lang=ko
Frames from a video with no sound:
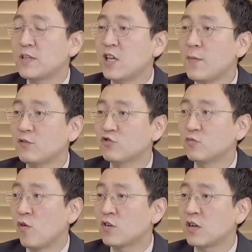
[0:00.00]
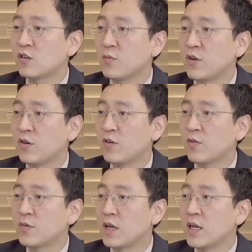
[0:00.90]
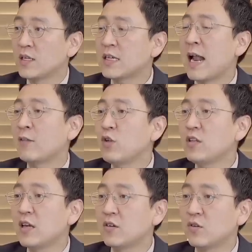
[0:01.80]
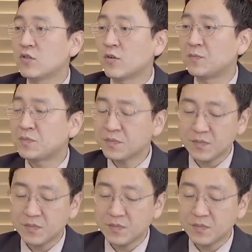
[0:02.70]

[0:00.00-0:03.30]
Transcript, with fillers: 세 배 주고 먹으라 그러면 잘 안 된다는 거죠. 네.